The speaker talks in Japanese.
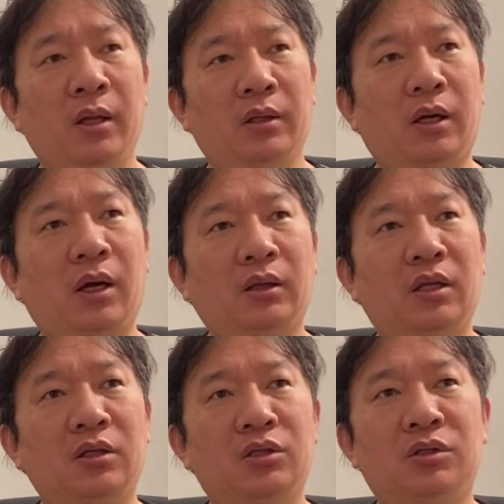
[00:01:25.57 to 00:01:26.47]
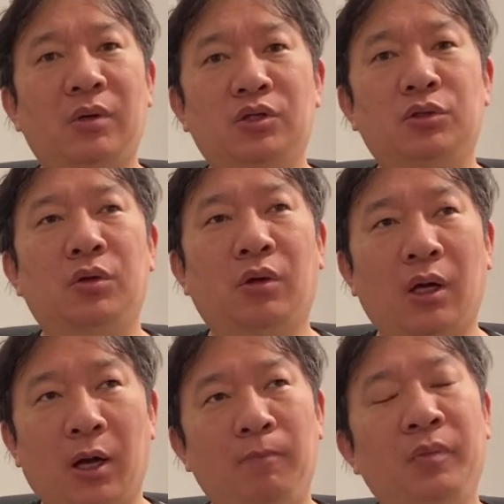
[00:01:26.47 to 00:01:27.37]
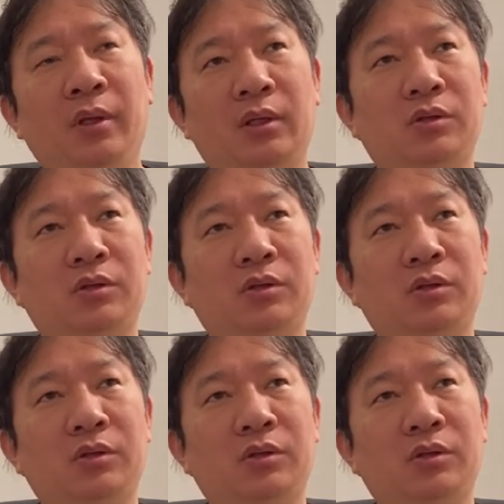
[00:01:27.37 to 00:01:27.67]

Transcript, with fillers: で、かかった日数は14日間。で、